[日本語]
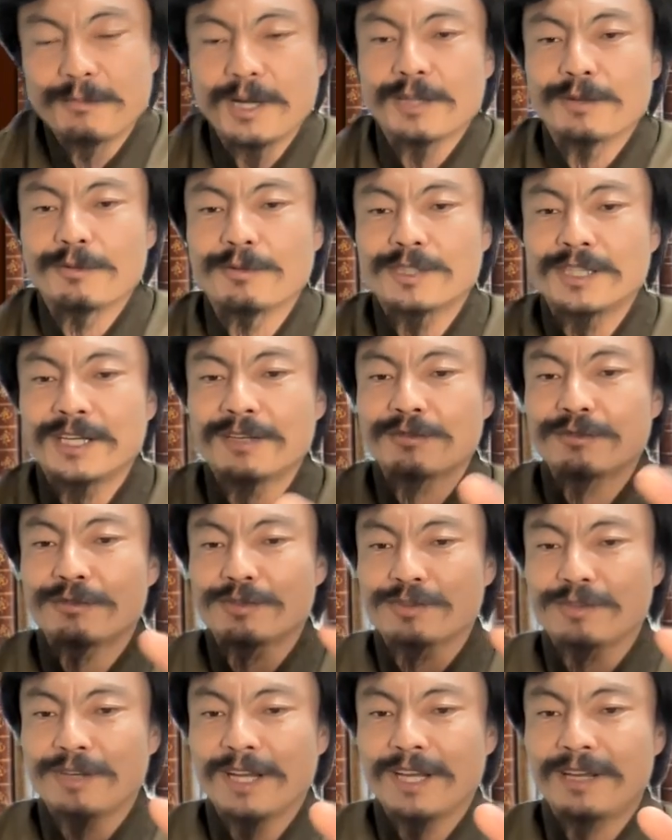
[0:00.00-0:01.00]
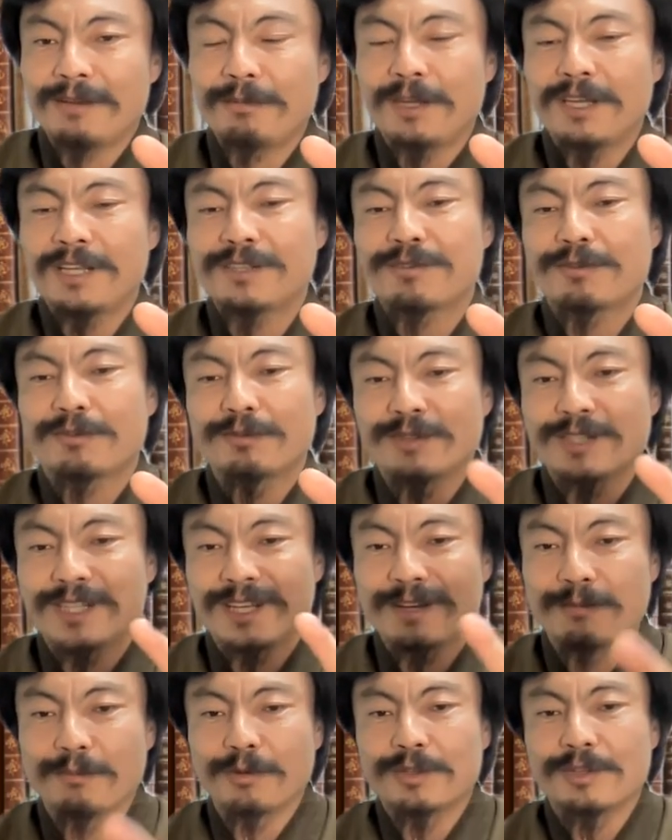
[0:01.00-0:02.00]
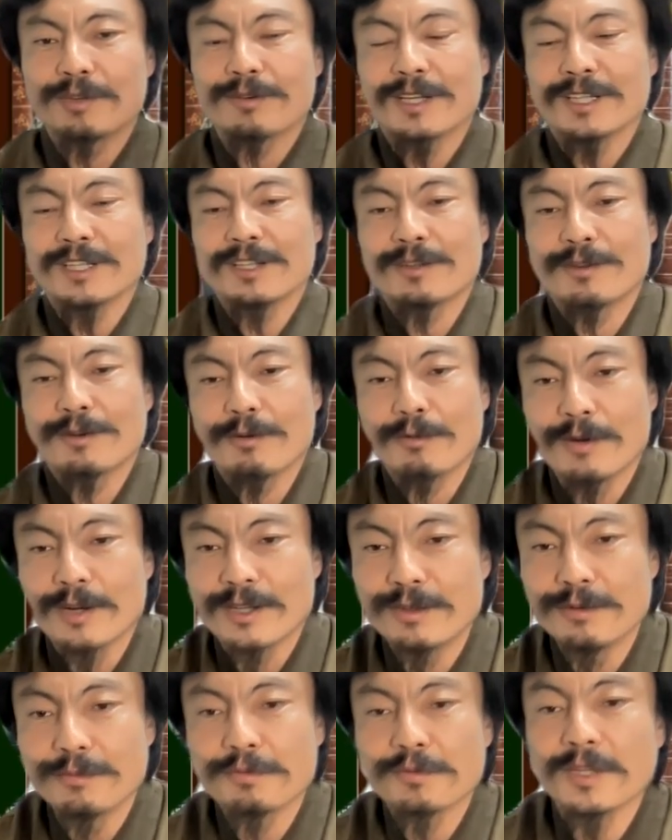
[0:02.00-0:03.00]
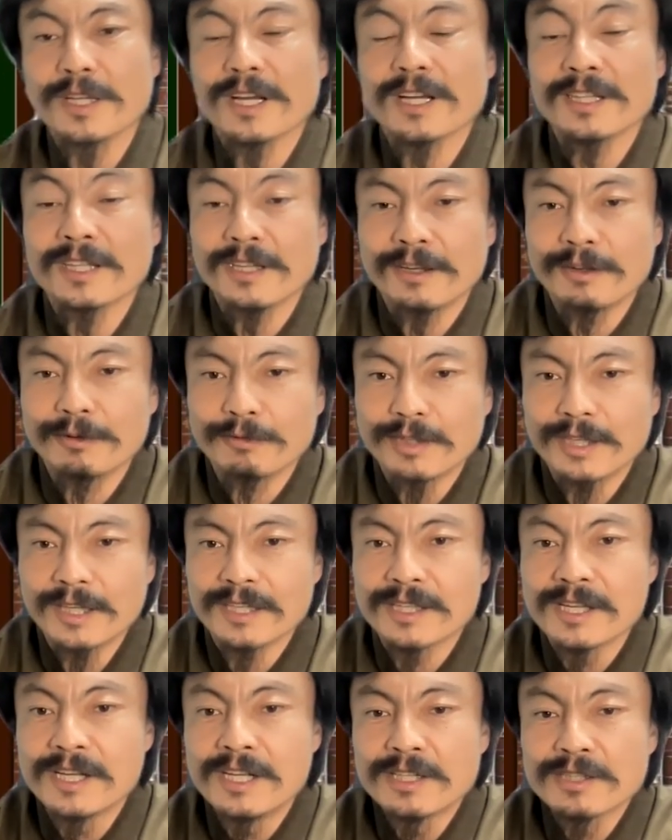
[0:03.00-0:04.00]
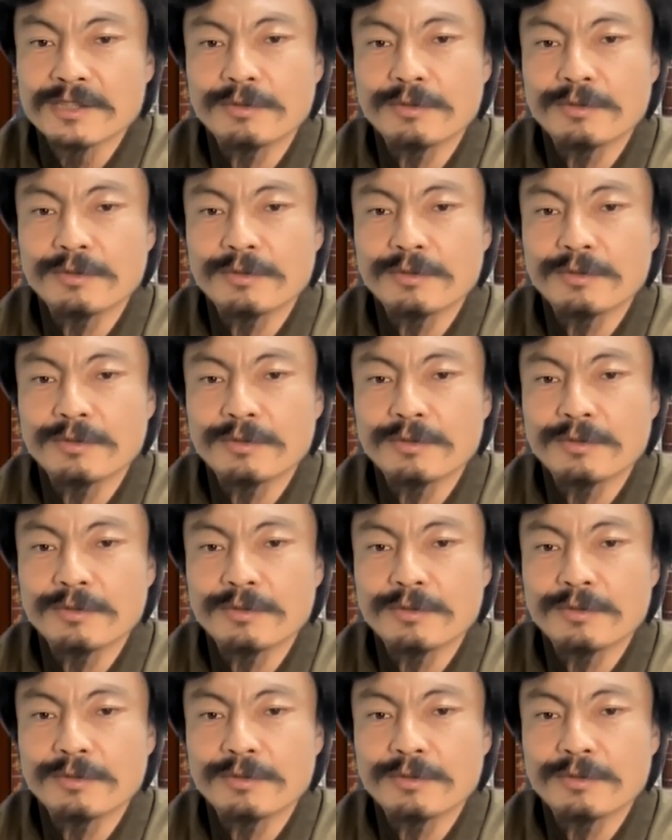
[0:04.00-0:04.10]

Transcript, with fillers: まあ、あの240平米以上の家を持ってる方っていうのは、これは裕福な方なので、